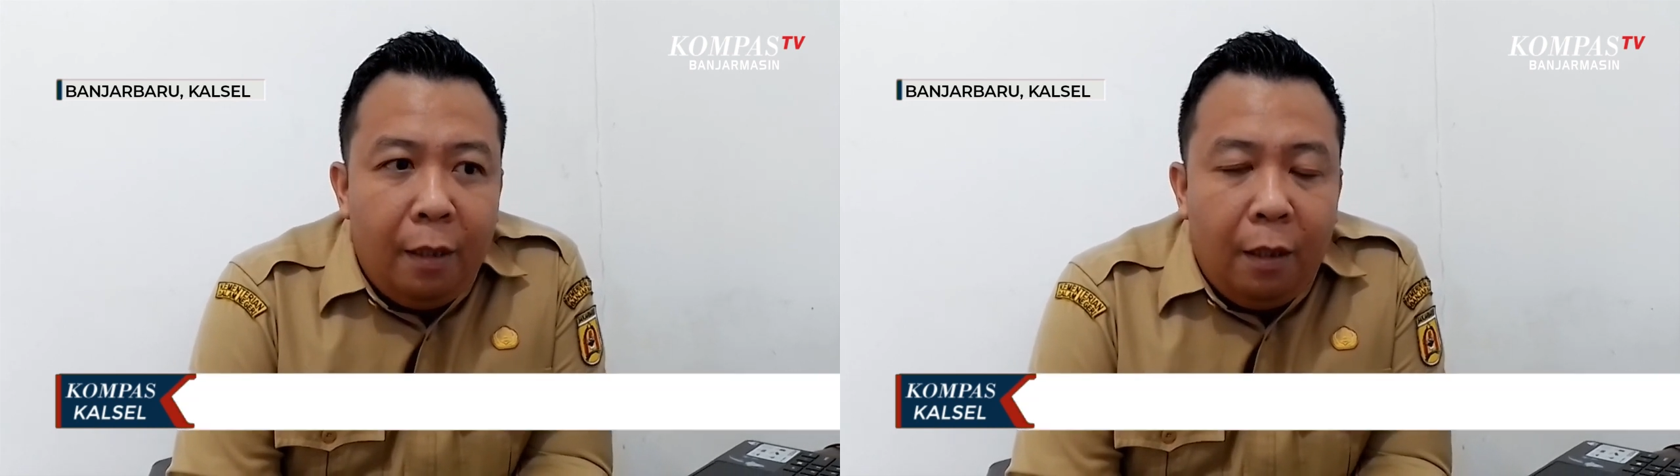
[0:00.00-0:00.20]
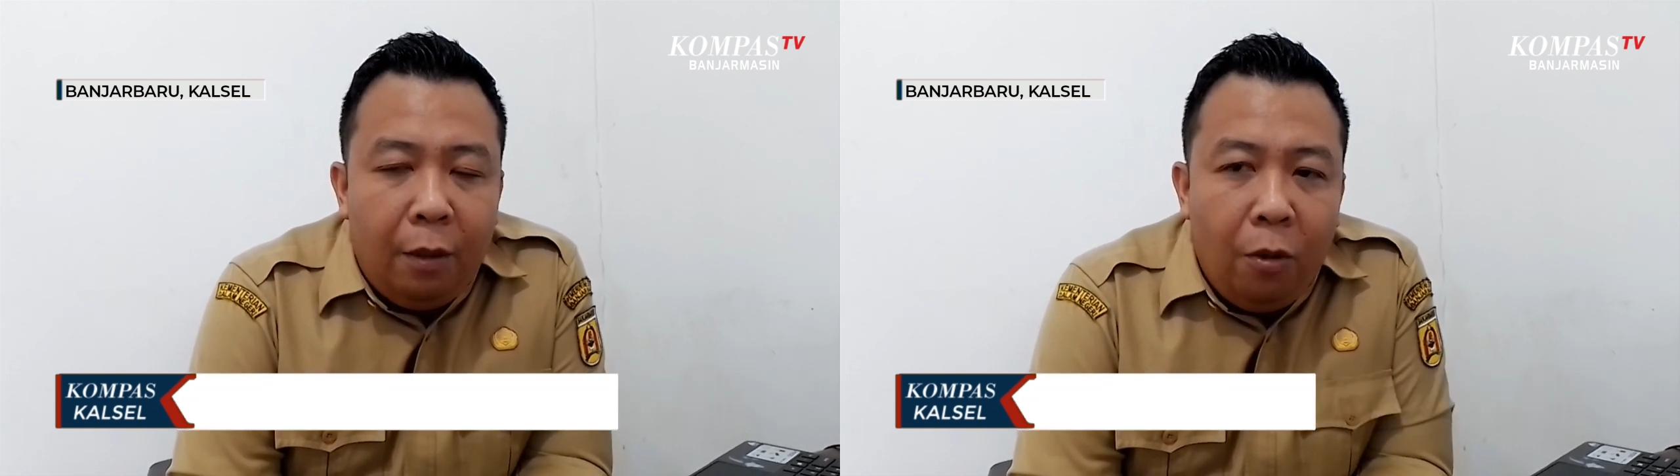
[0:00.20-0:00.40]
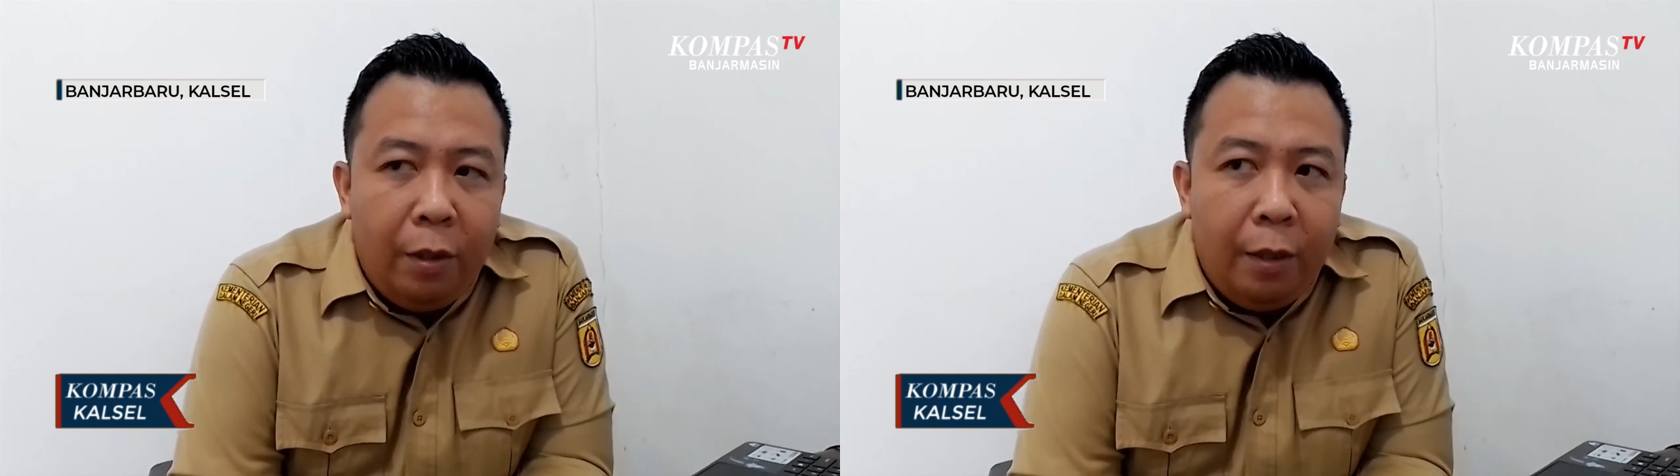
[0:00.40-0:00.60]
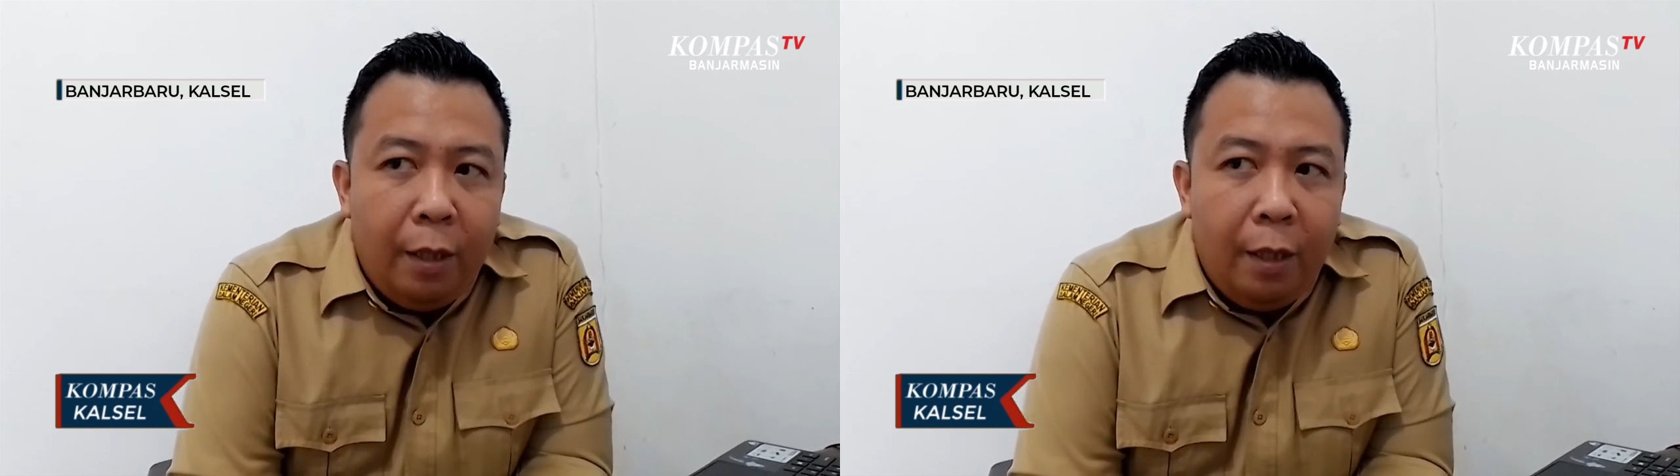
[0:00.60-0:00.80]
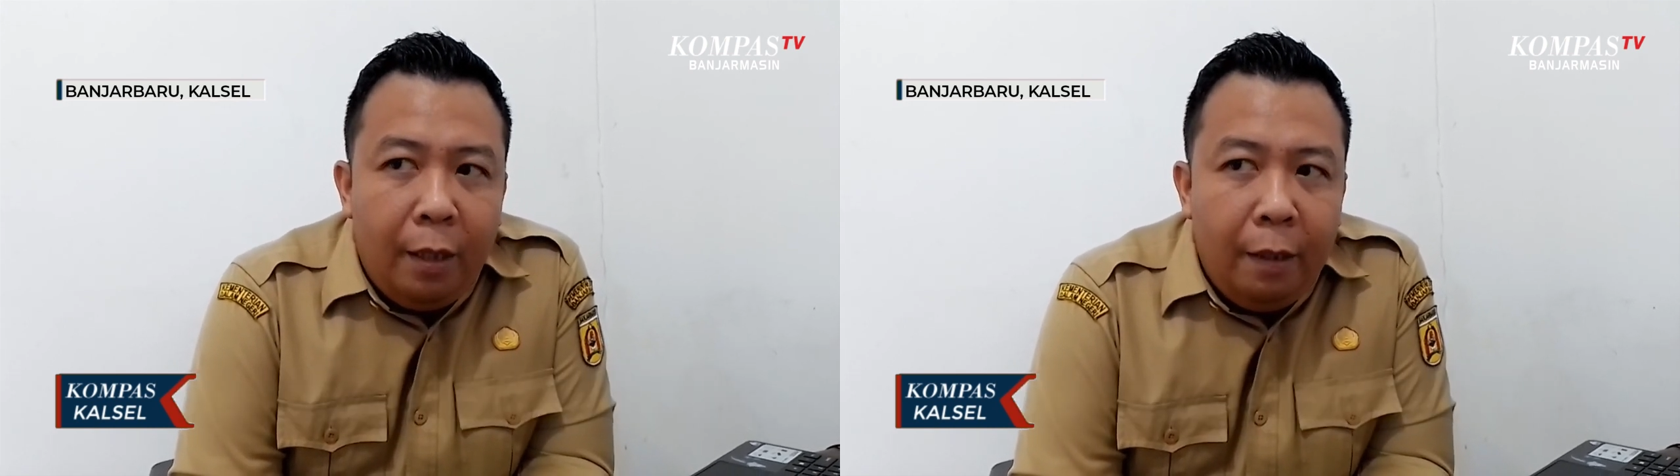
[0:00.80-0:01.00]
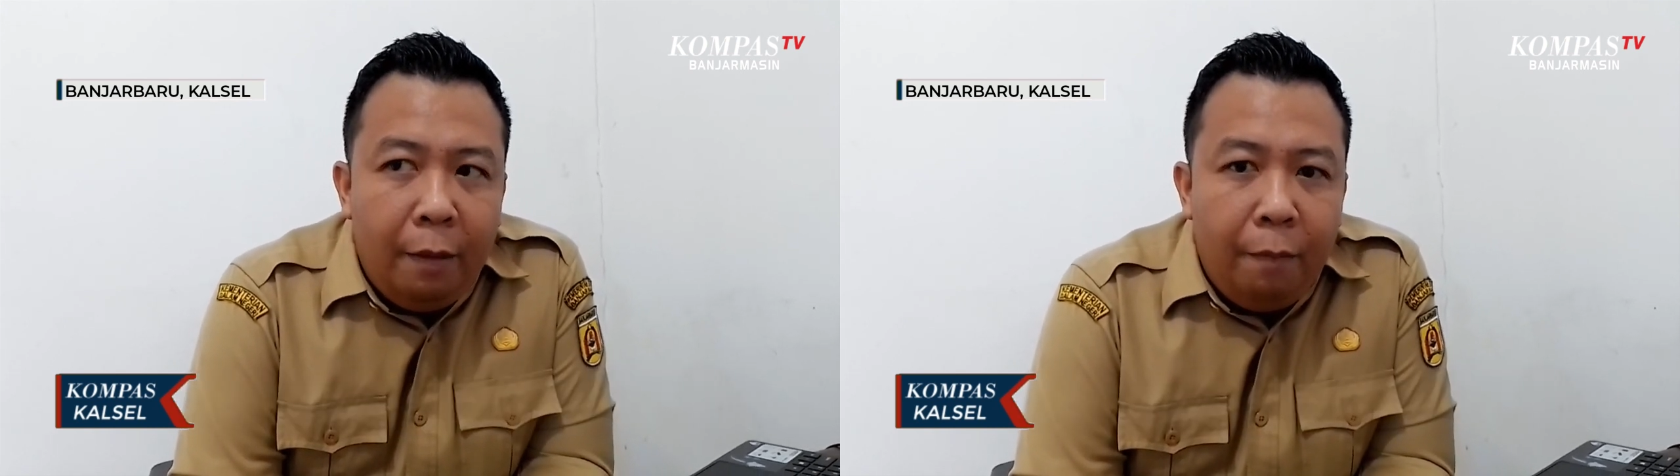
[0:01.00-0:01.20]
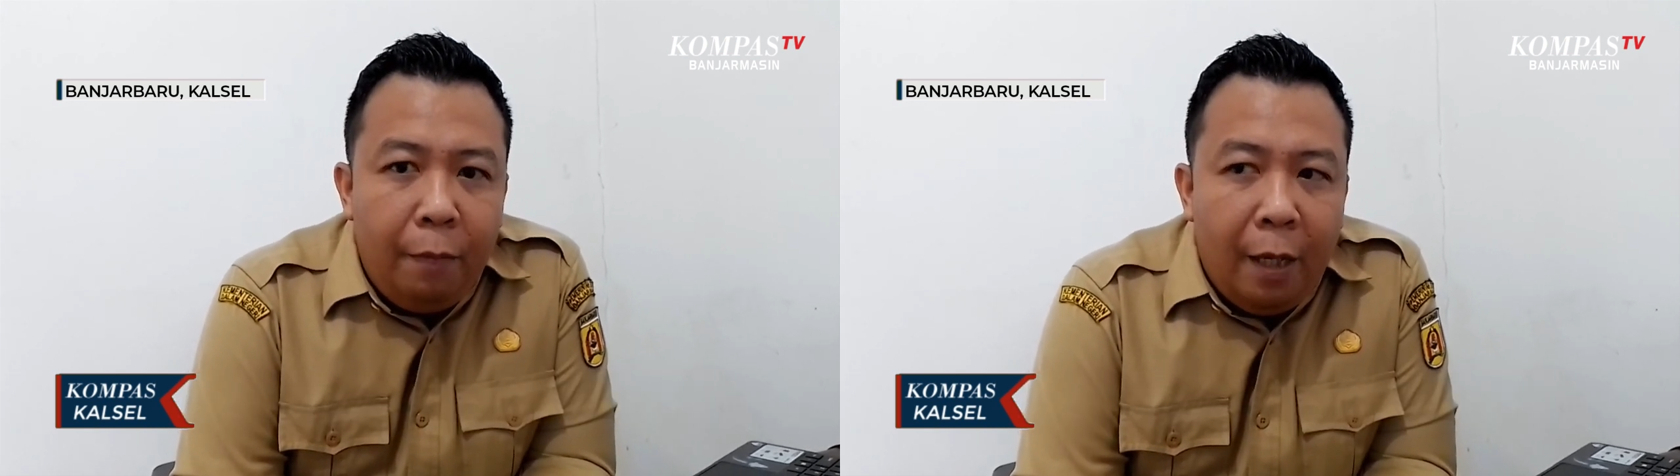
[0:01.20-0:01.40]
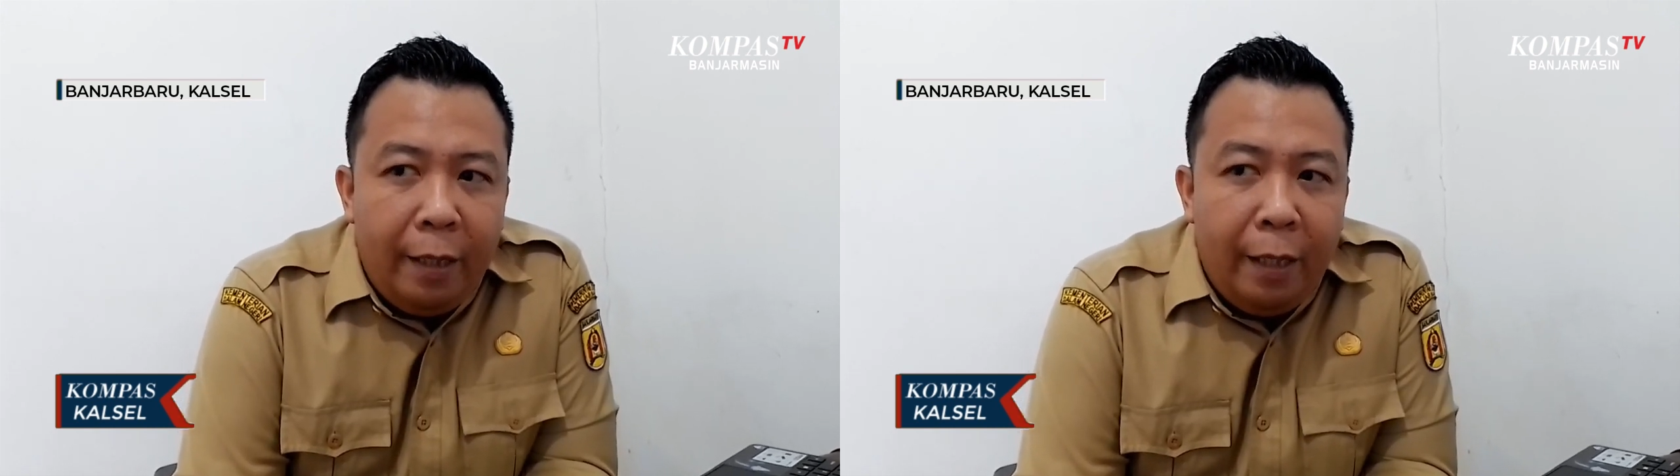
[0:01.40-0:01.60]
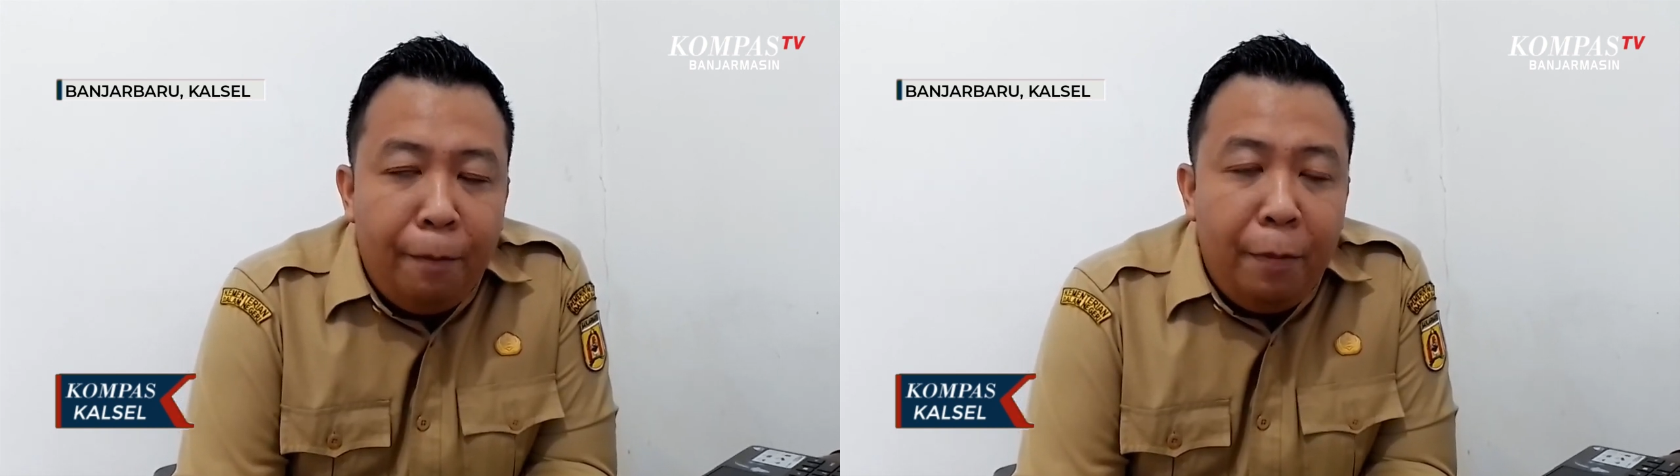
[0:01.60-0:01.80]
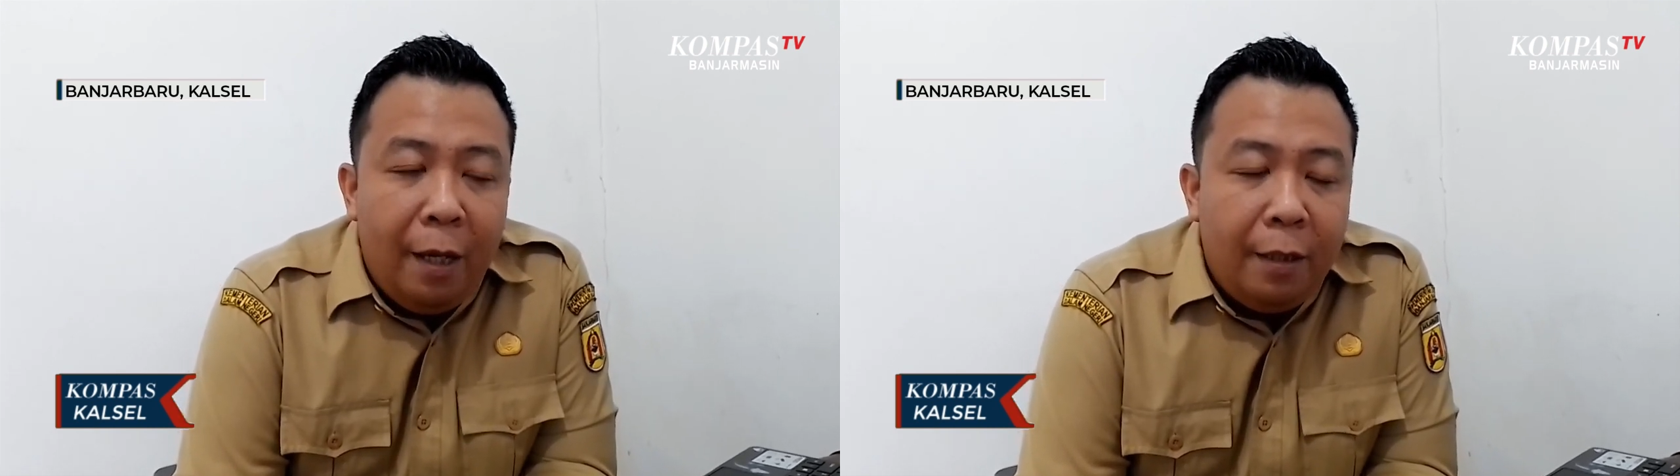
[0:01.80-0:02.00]
kategorinya yang
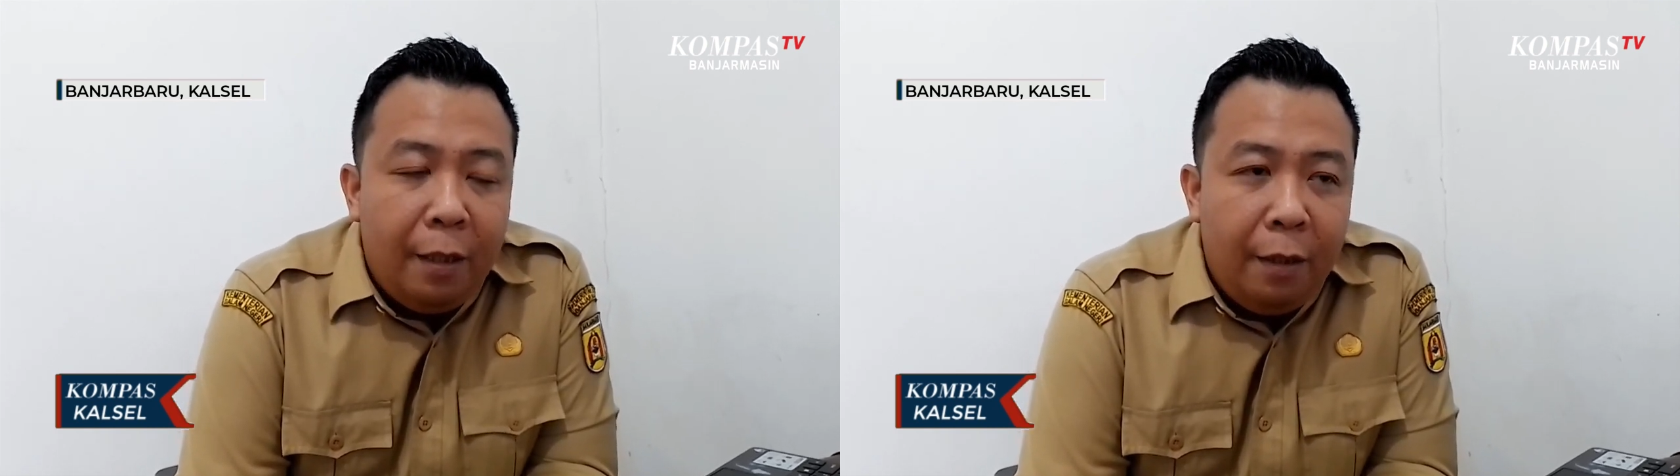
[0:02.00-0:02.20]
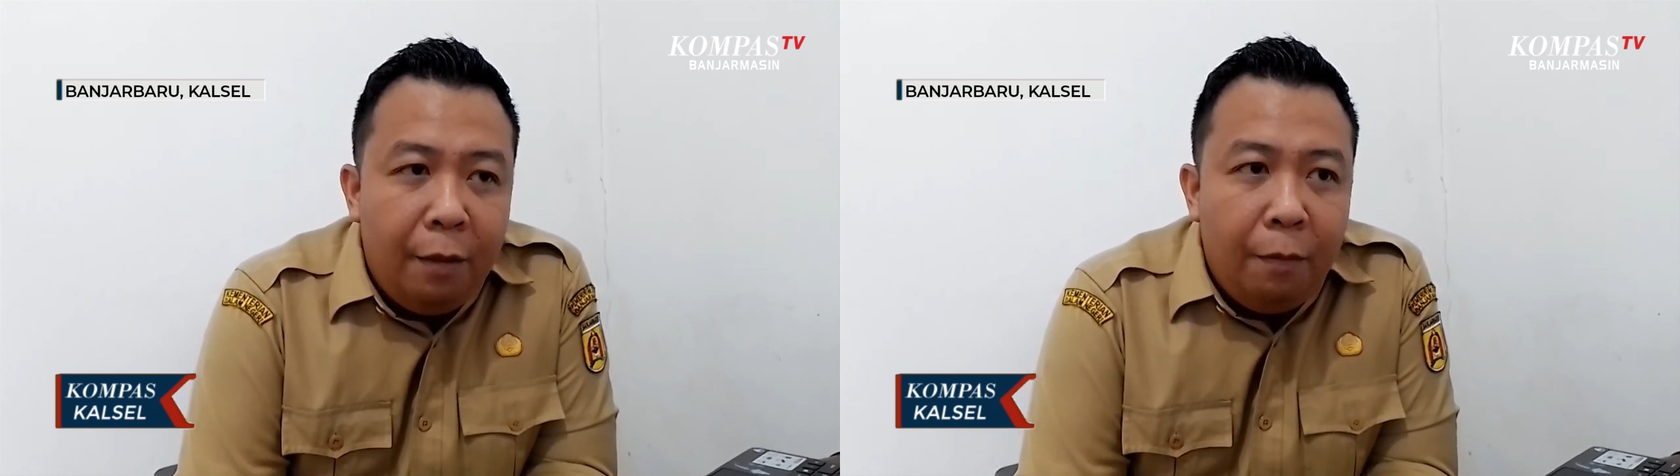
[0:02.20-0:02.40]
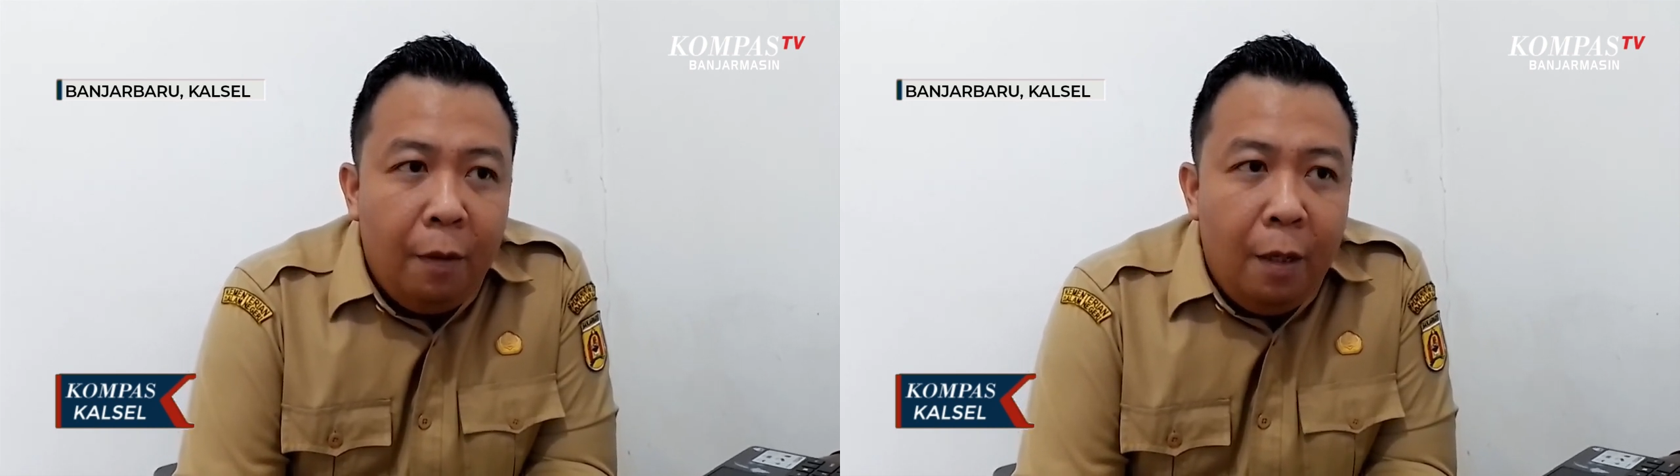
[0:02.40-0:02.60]
biasanya di